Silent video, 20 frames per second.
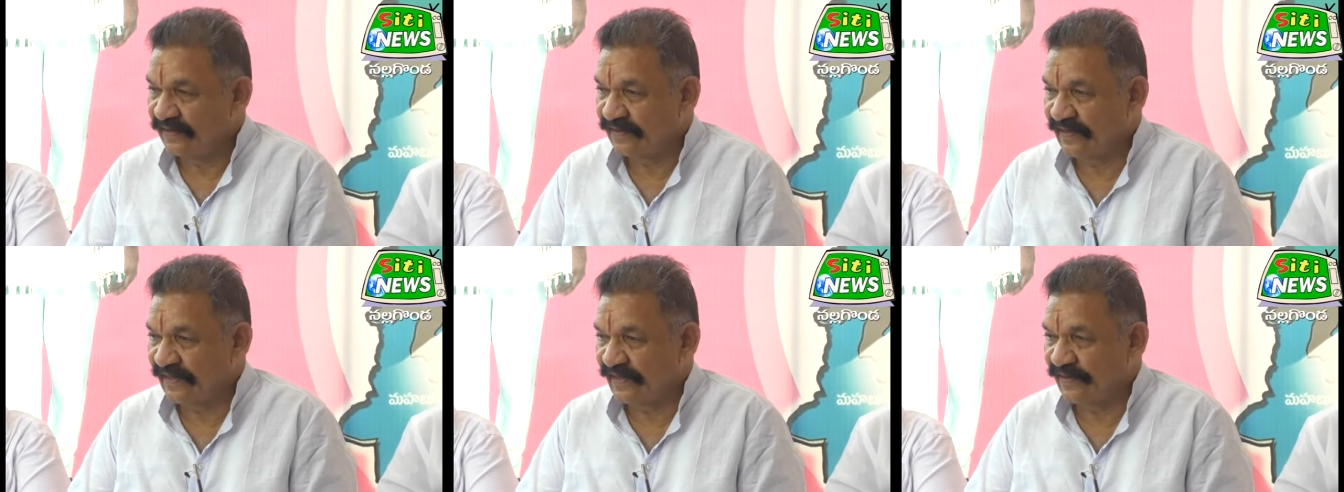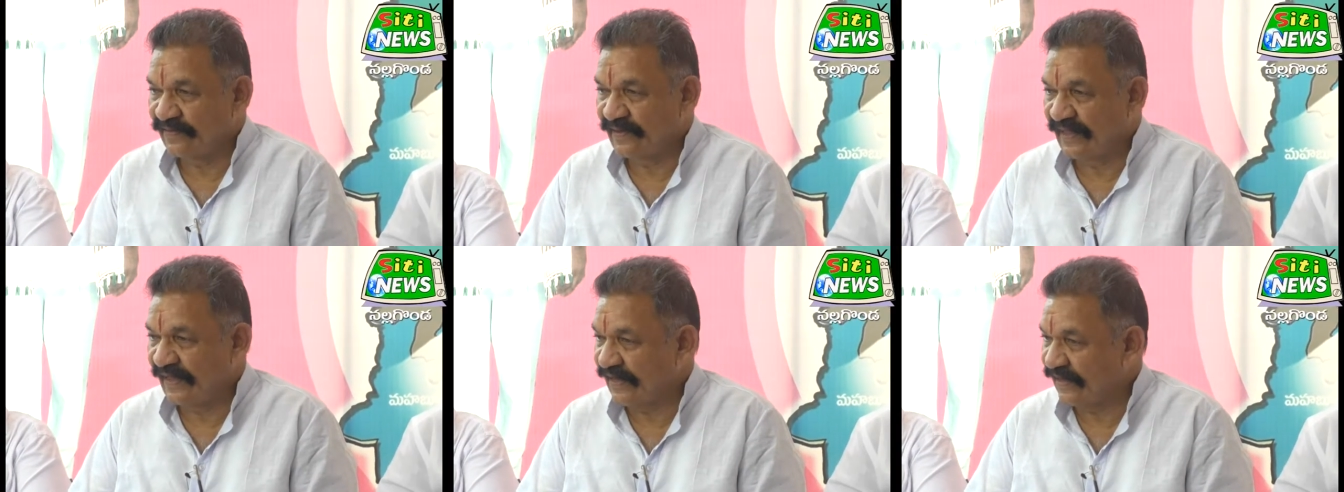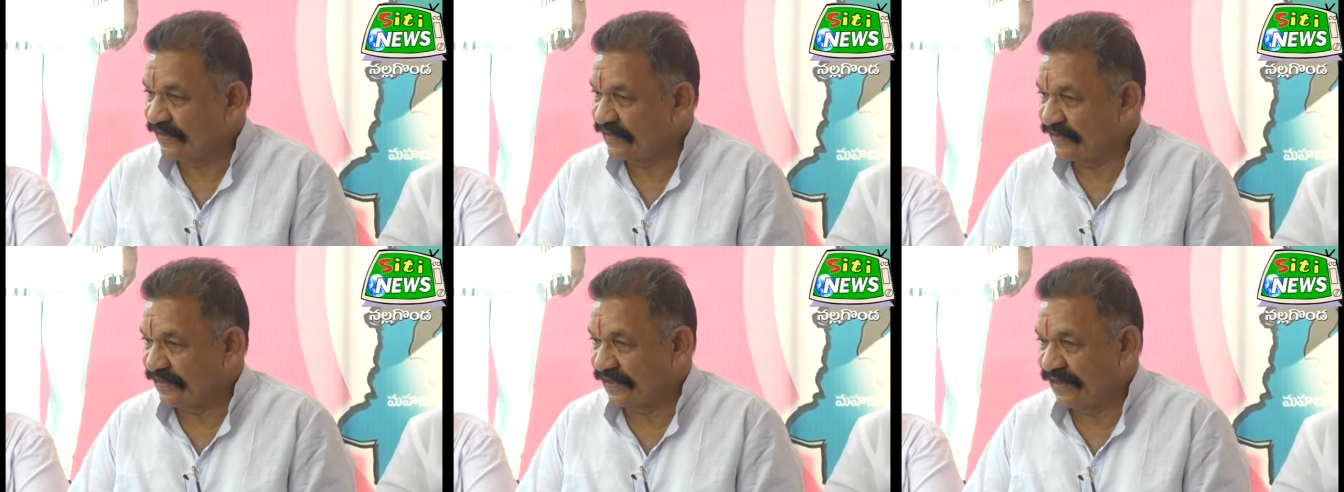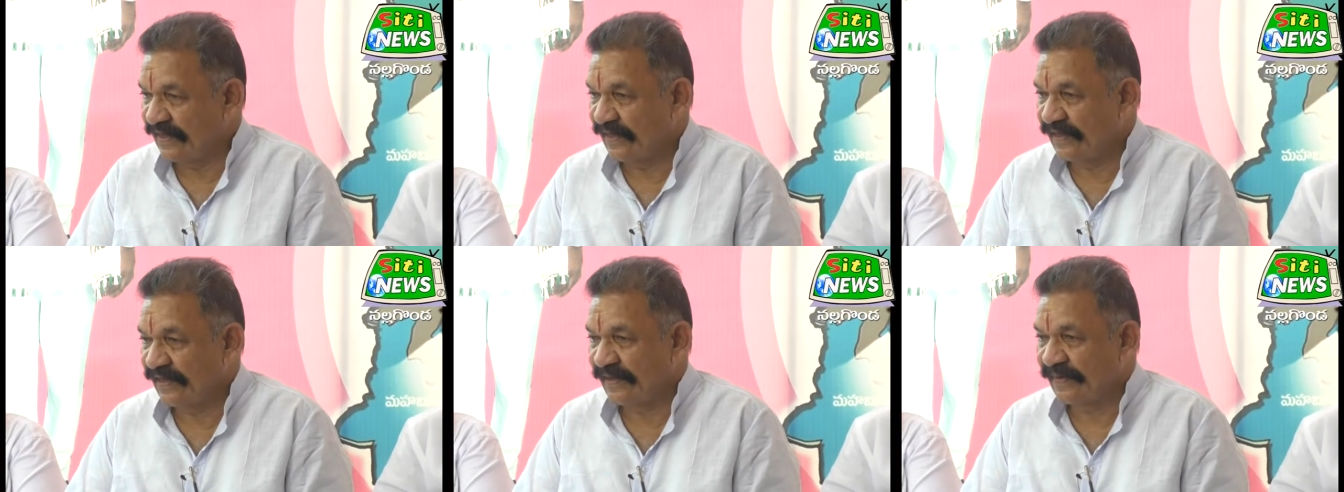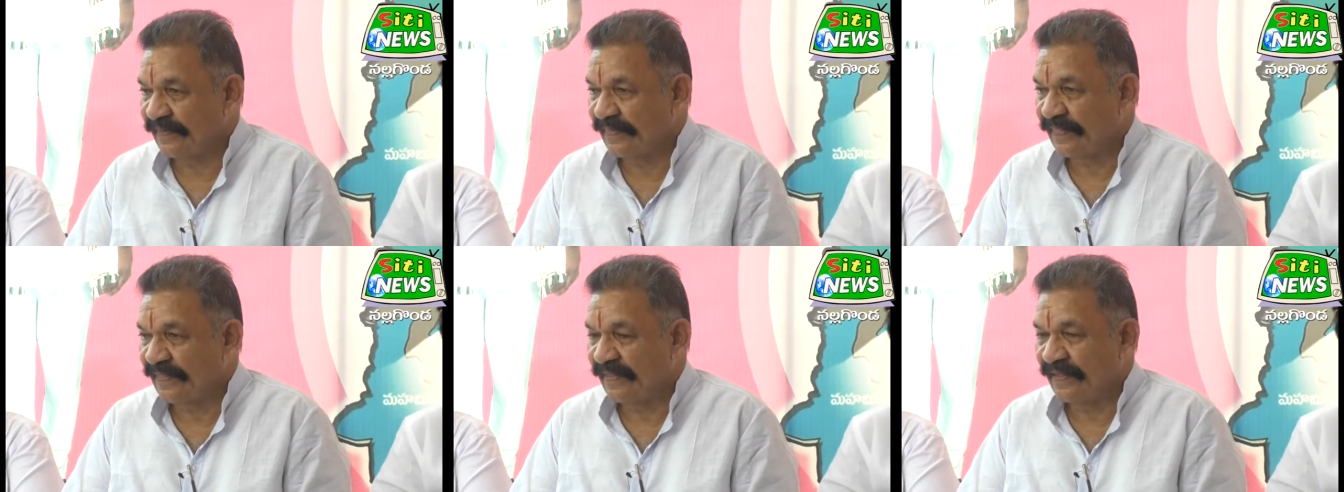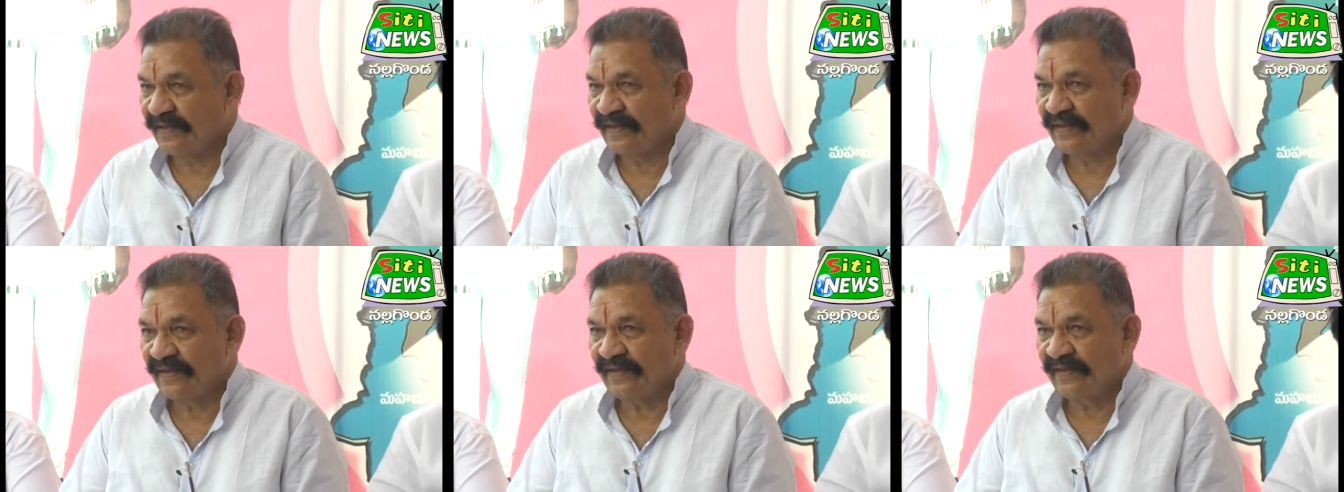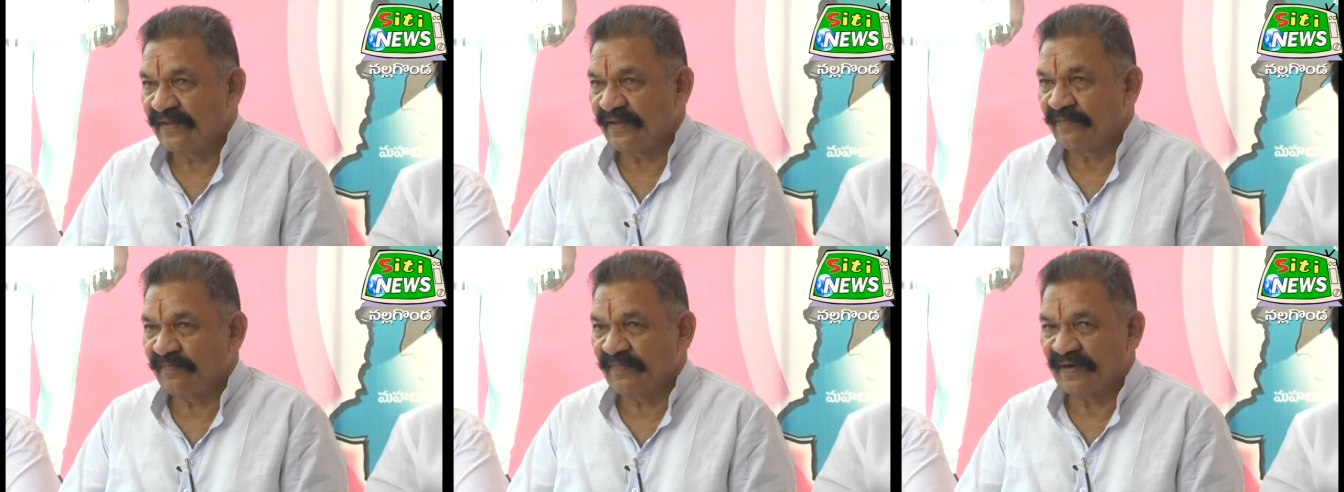నేను డైరెక్ట్గా
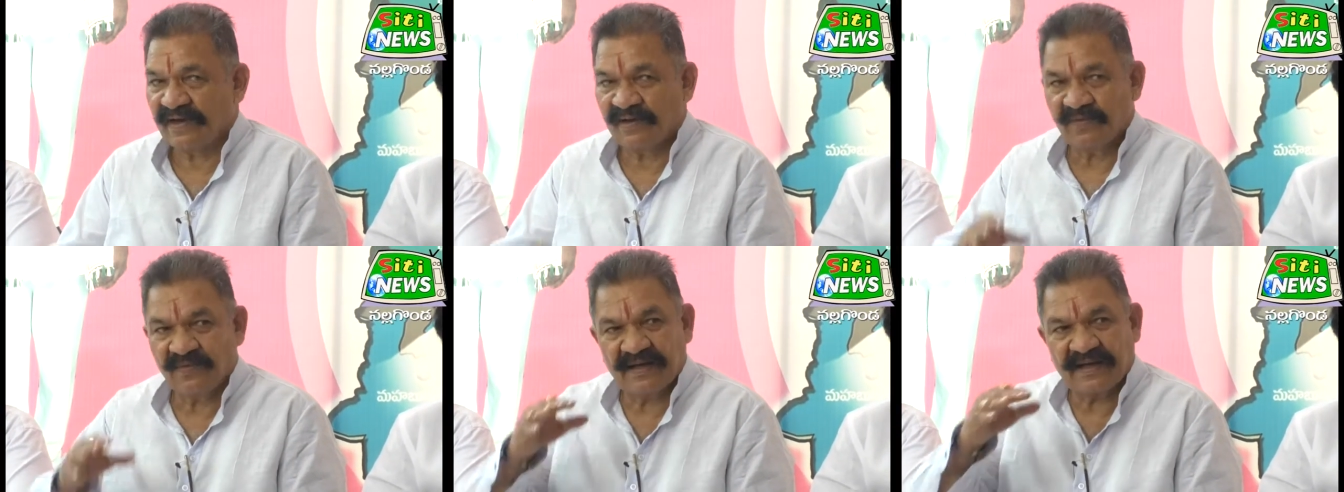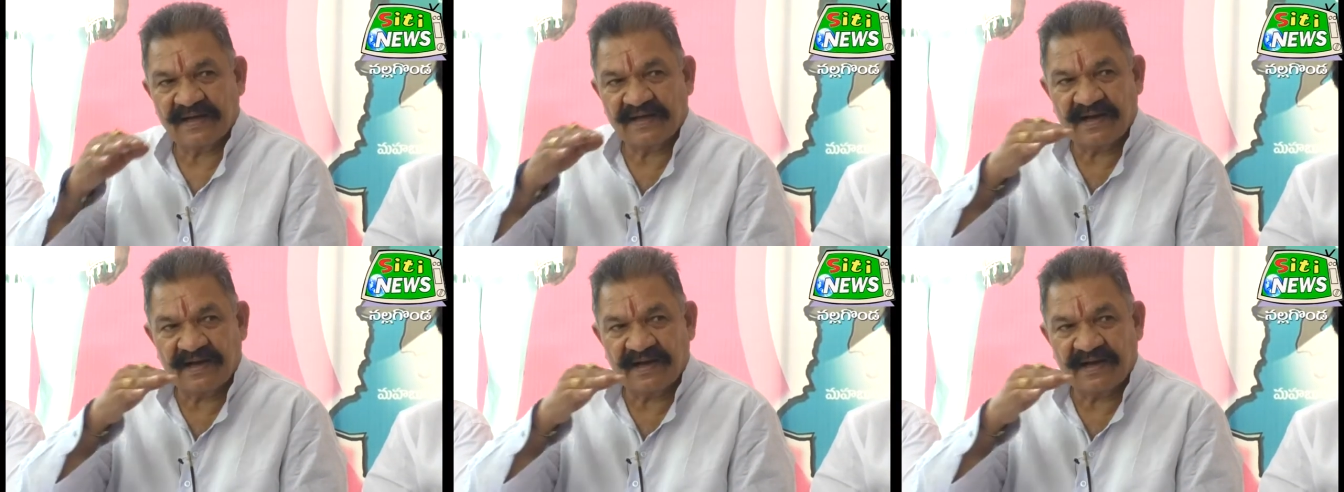ఈ మరిగూడ